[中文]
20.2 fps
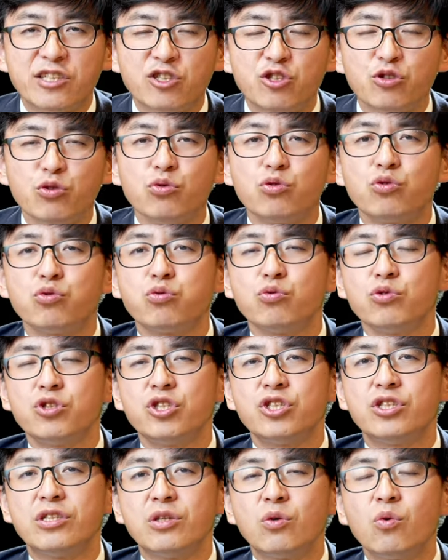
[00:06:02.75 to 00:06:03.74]
救赎
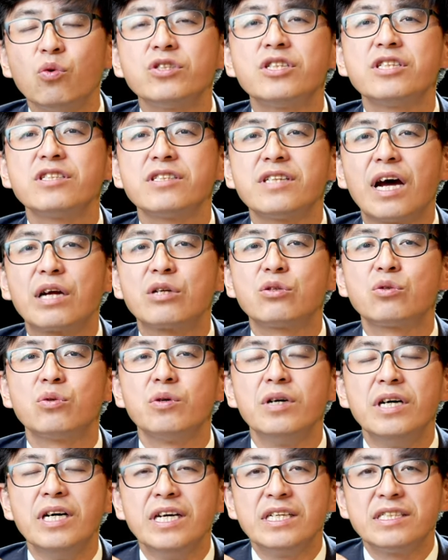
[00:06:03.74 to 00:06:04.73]
史过程当
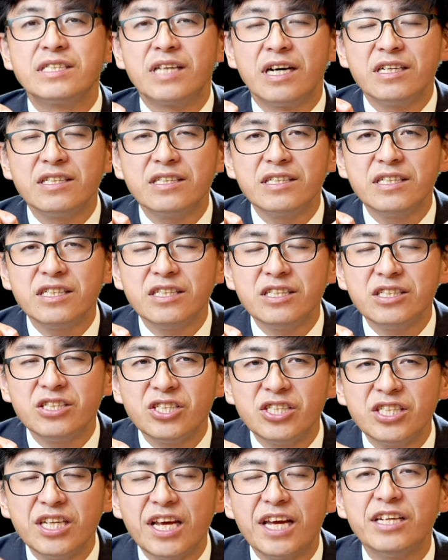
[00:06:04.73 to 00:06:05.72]
中，曾经
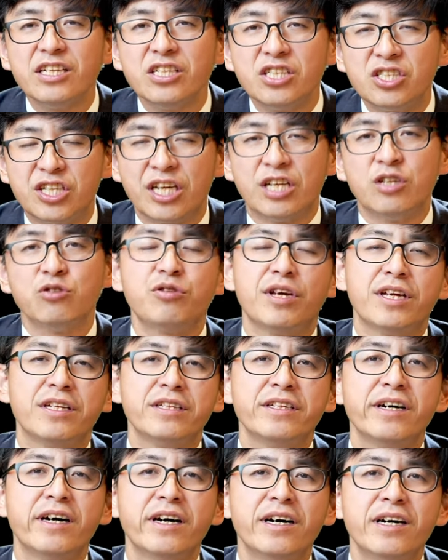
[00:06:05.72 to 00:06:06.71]
先拣
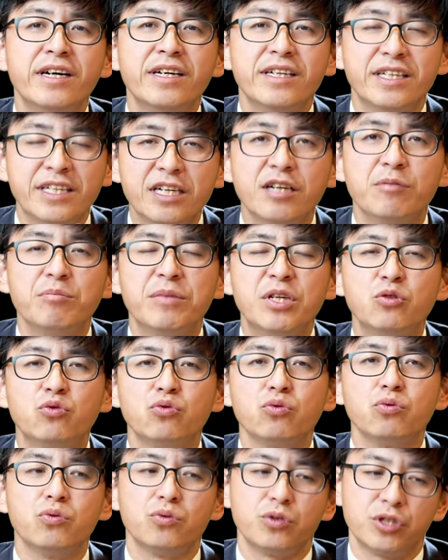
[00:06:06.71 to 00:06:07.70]
选的一个民
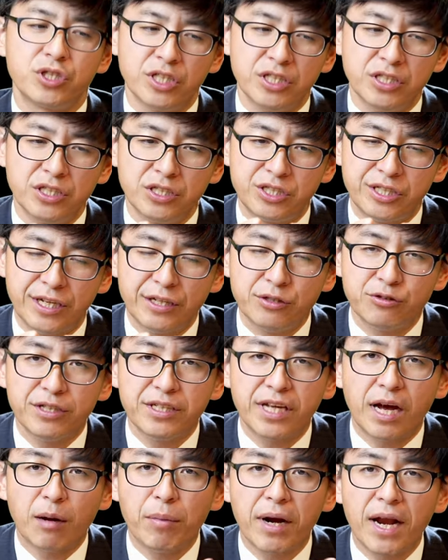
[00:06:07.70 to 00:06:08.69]
族，神拣
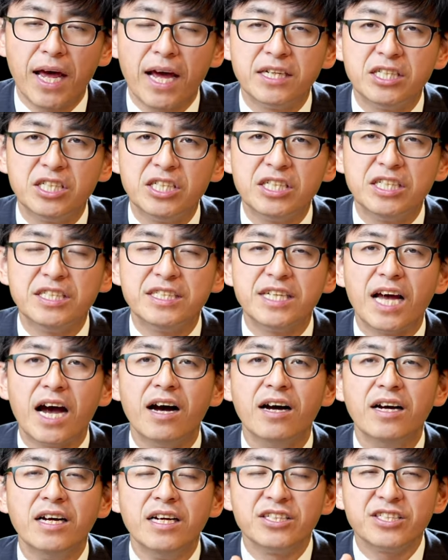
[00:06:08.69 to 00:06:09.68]
选亚伯拉罕这一
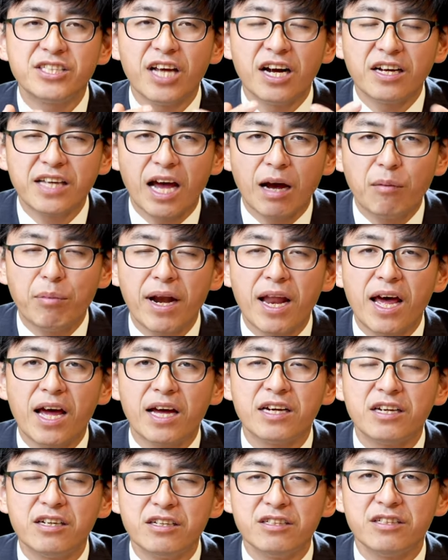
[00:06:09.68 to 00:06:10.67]
家，向亚伯拉
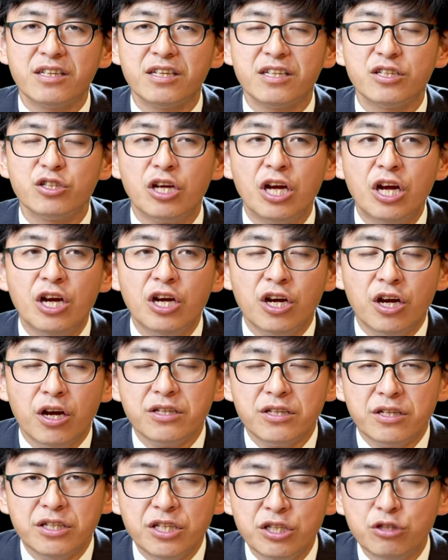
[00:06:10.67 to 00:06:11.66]
罕个体。
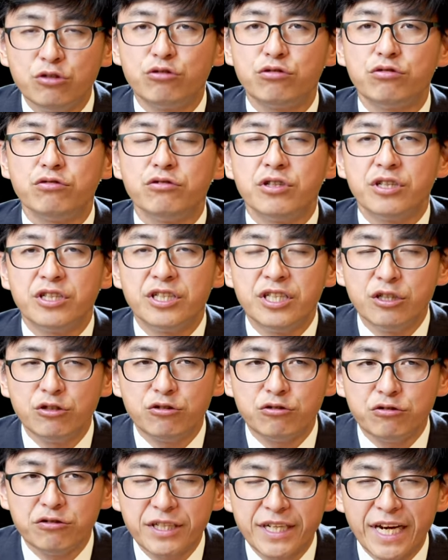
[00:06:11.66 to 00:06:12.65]
应许应
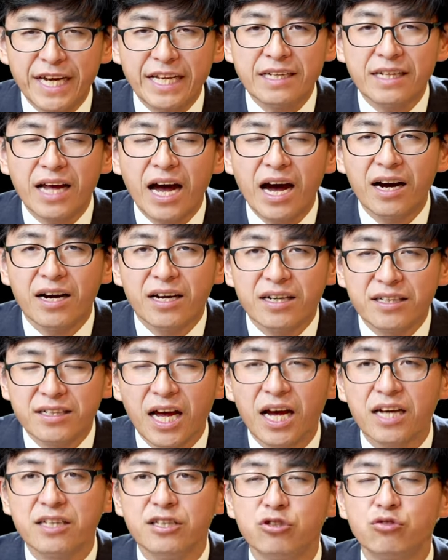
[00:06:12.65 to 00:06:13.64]
许给他和
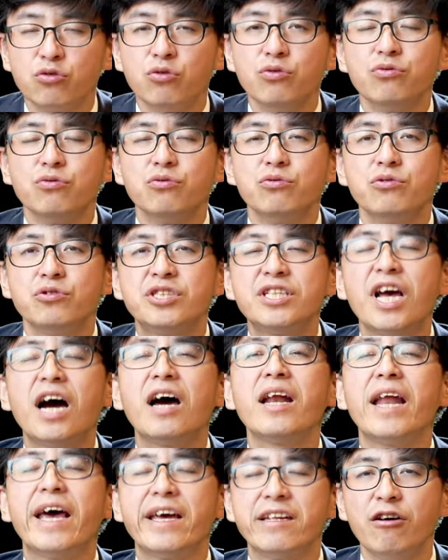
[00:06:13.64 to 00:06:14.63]
他的所有
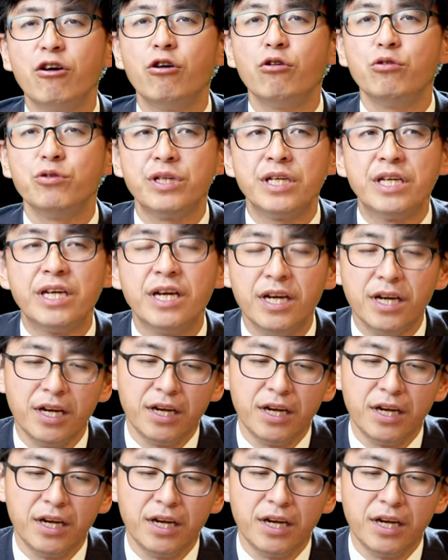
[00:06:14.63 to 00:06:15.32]
将来的后裔。